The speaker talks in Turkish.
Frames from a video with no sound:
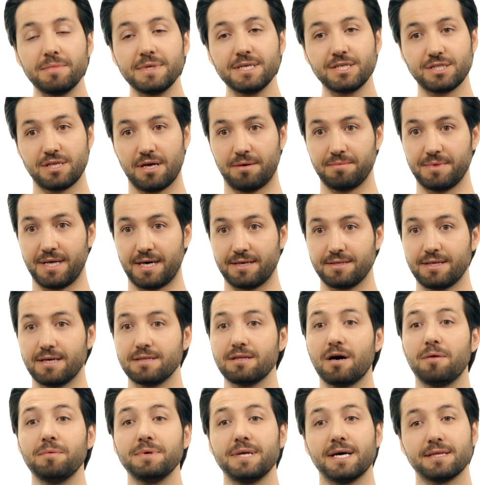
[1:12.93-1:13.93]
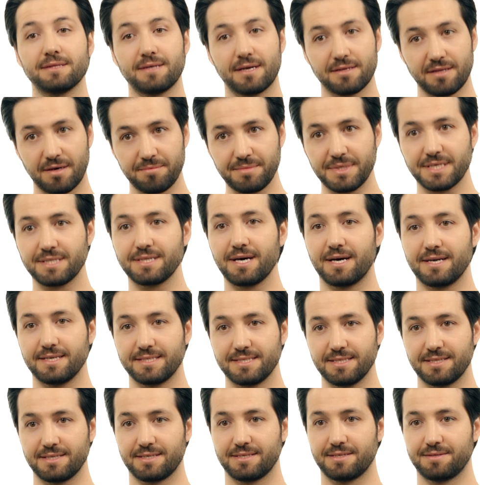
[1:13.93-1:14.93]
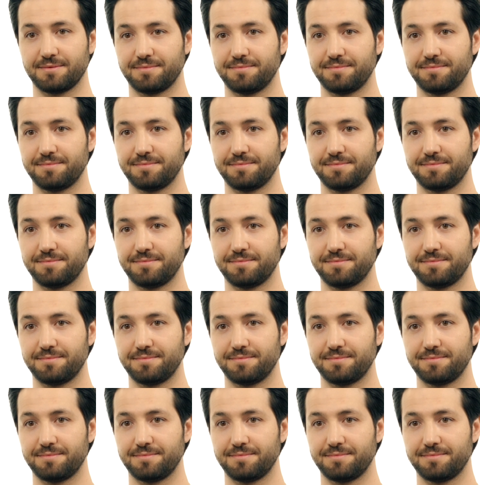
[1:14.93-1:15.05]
işlemlerden, ameliyatlardan bir tanesidir.